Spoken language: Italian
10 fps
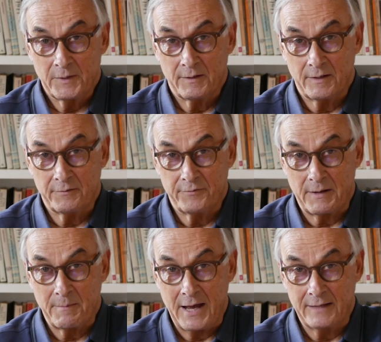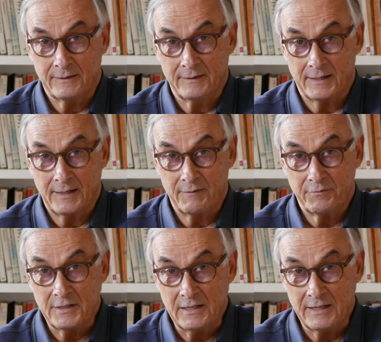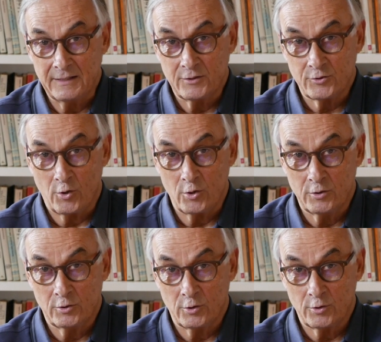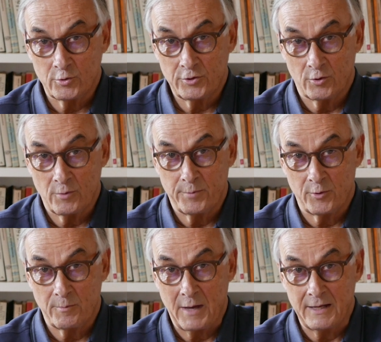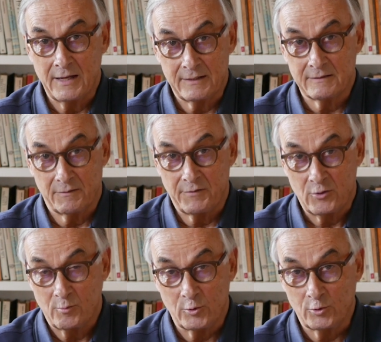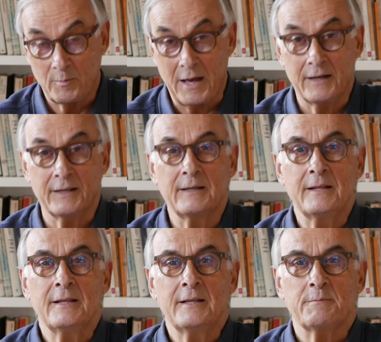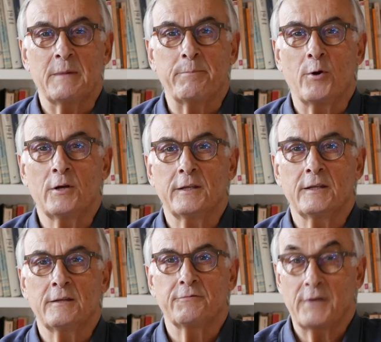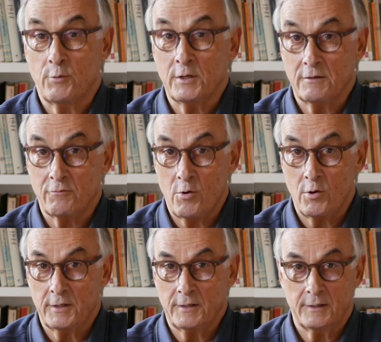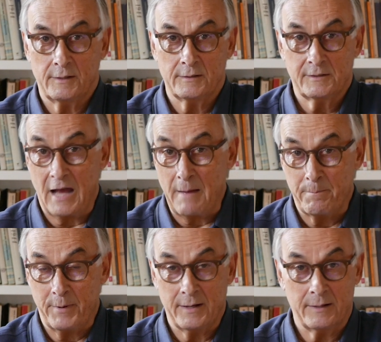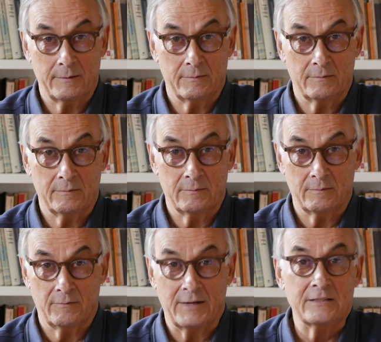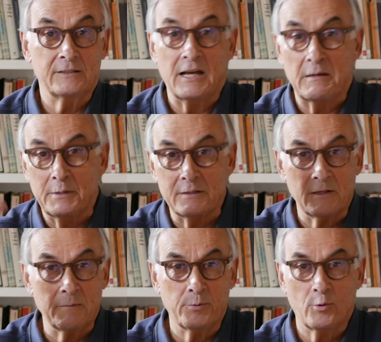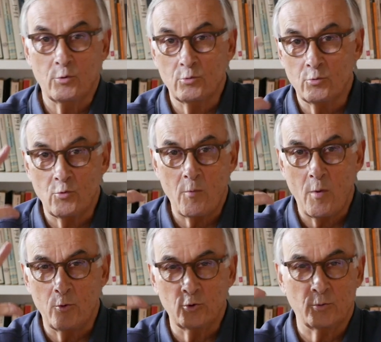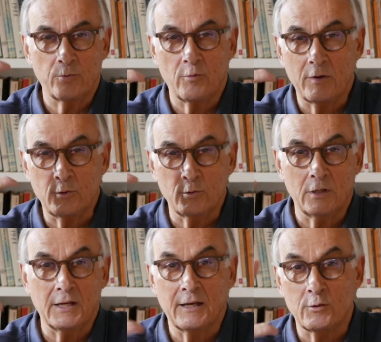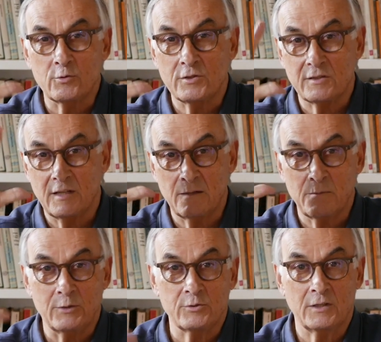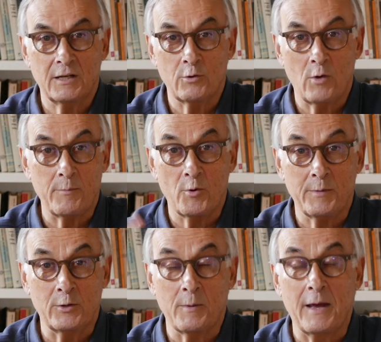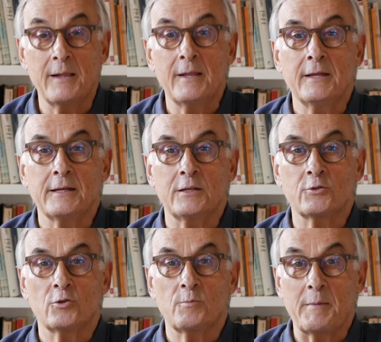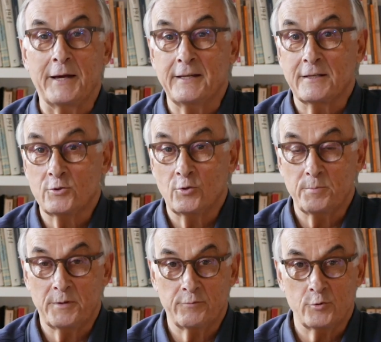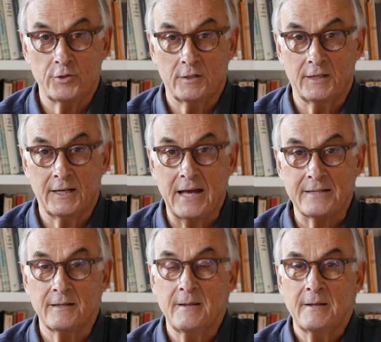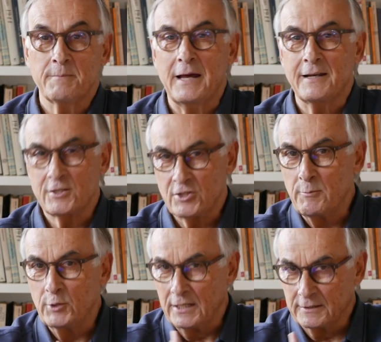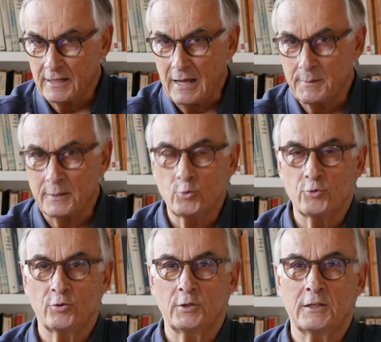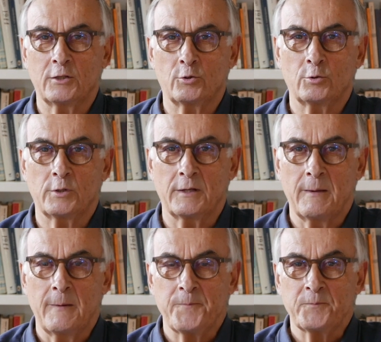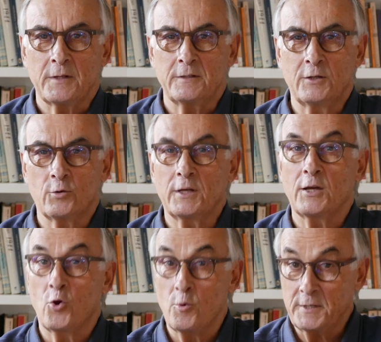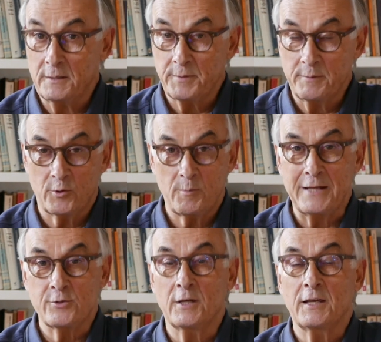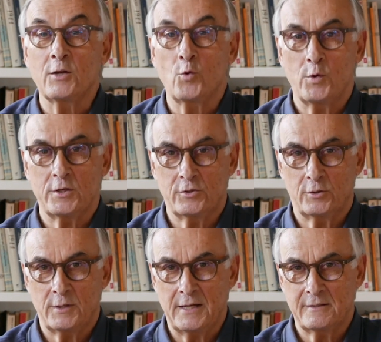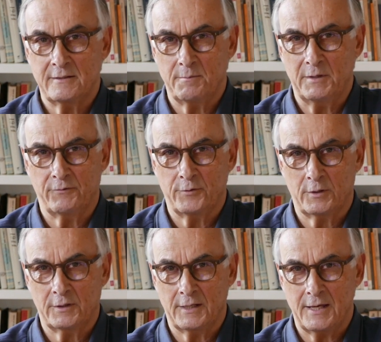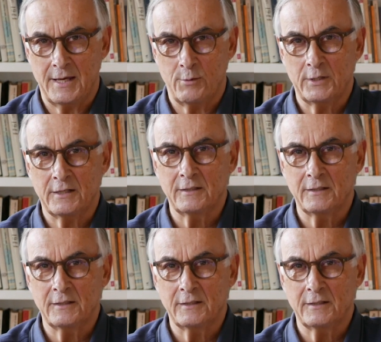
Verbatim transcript: eh, fra madre e figlia di solito non si rompono mai anche se fanno molto male, ma Polly fa quel che vuole, scappa, va a stare per esempio con un uomo molto più vecchio di lei che non si sa nemmeno se lei lo ami o meno, ma insomma magari era solo per fuggire di casa, ma lasciamoli la trama, il gusto del lettore. Dico che come nel primo romanzo, anche in questo, Nancy Mitford è una